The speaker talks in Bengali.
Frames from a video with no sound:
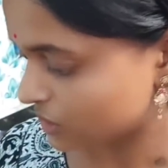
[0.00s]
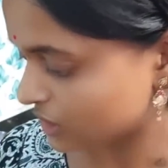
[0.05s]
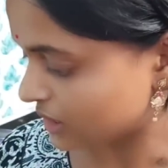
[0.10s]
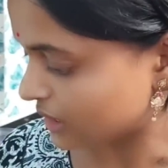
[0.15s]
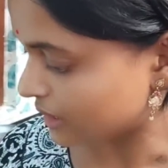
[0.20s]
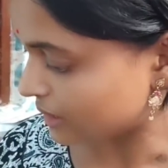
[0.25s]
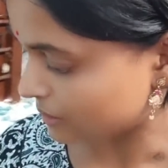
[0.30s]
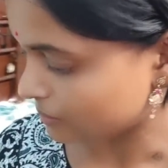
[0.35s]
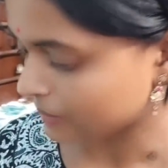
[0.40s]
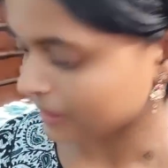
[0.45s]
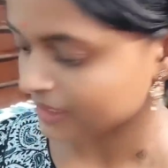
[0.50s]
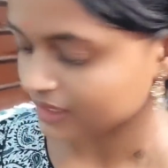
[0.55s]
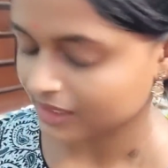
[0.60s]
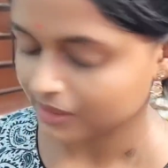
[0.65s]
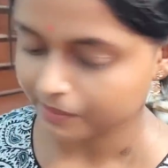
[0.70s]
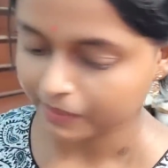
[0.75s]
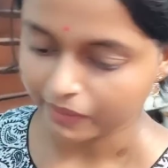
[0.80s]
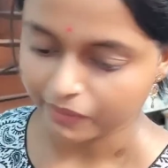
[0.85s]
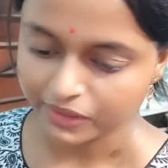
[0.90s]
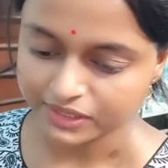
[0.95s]
যেটা এই
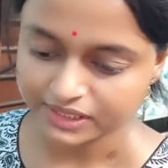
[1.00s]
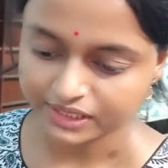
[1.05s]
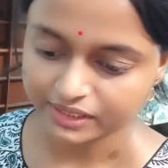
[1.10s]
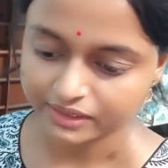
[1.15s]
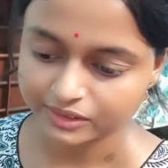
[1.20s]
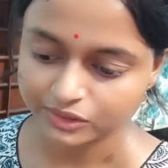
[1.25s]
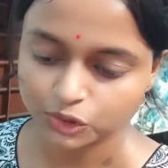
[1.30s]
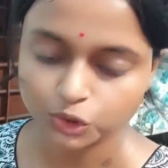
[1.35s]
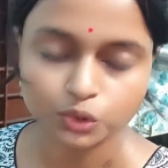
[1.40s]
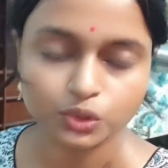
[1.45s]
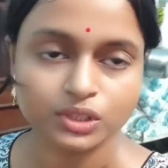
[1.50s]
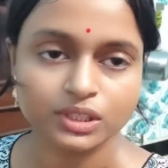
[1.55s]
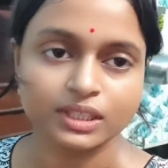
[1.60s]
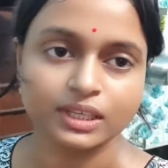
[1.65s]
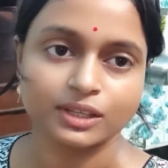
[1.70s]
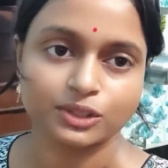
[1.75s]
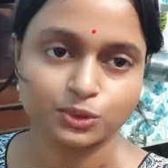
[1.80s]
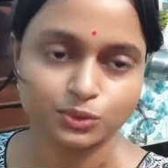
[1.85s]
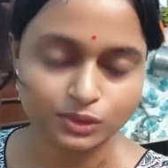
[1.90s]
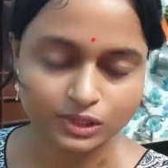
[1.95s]
বাজারে পাওয়া যায় শুটকি
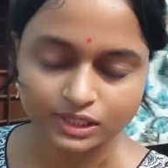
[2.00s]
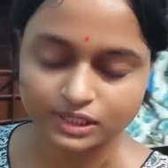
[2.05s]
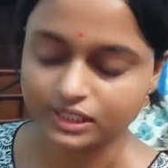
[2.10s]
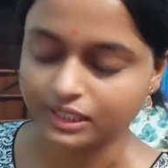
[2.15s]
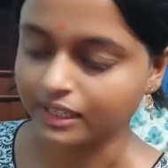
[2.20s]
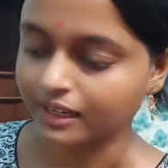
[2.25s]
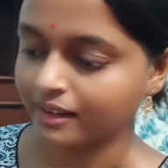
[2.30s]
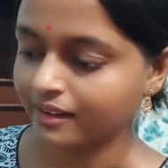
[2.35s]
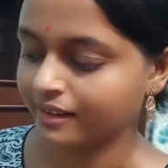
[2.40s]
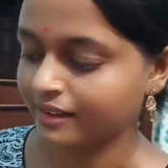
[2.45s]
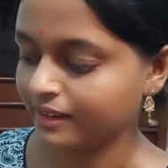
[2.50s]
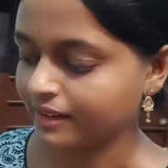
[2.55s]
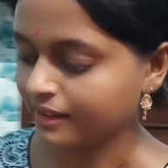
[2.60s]
না শুটকি ছাড়া